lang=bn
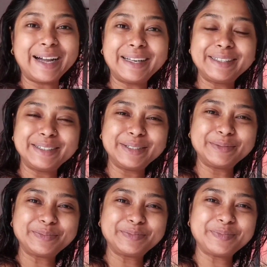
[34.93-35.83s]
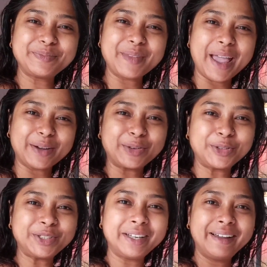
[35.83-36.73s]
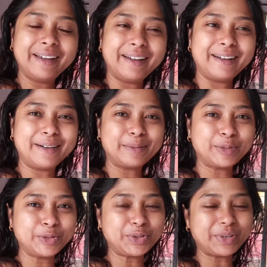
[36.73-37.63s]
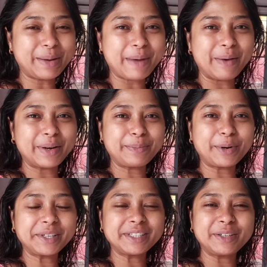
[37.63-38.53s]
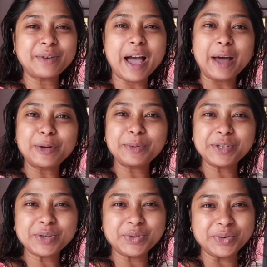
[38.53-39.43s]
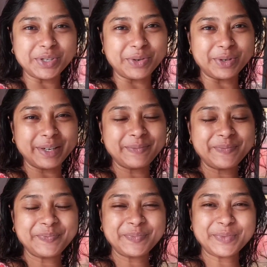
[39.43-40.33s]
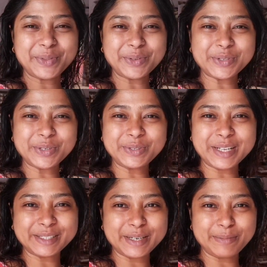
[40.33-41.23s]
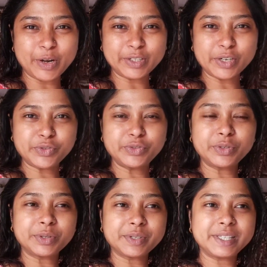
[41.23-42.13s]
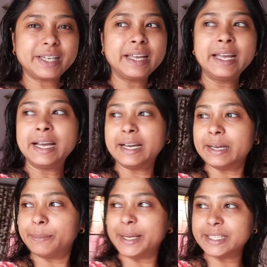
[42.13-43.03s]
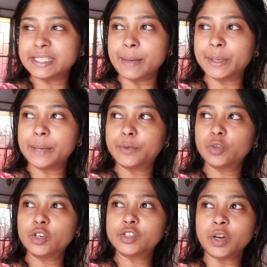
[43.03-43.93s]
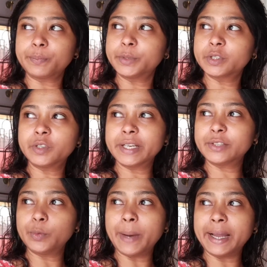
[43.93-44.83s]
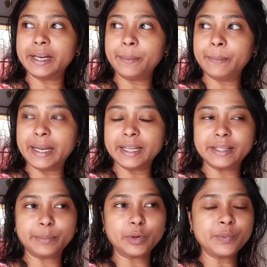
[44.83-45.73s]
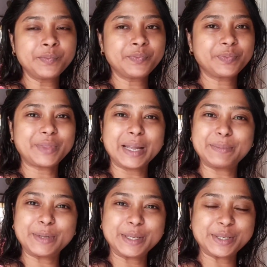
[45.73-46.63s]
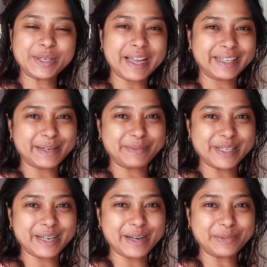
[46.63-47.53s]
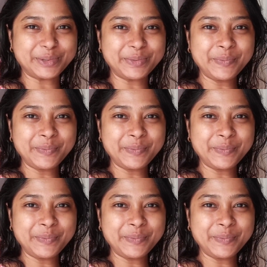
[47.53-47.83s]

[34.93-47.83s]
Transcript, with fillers: আর এখন মন্ত্রটা পাওয়ার পরে যেন আরও বেশি খুশি হই তো চলুন আজকের ব্লগটা শুরু করছি ভেজা জামা কাপড়গুলো চটপট করে একটু বাইরে মেলে দেব তারপরে এসে এক কাপ চা খাবো